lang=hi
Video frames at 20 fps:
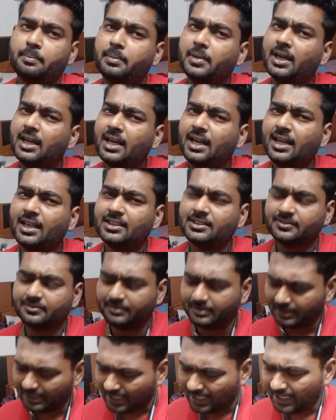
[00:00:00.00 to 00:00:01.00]
बस
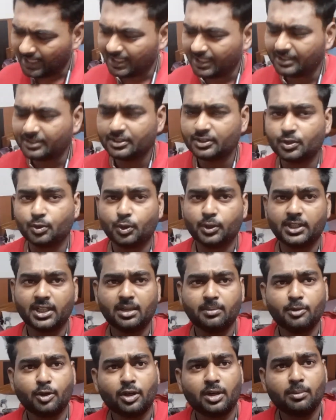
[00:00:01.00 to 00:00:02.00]
फिर आ गए इसी होटल
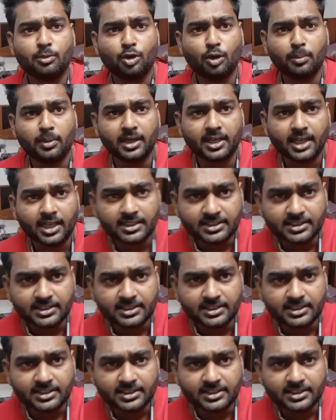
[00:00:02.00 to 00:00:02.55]
में और हमको मिल गया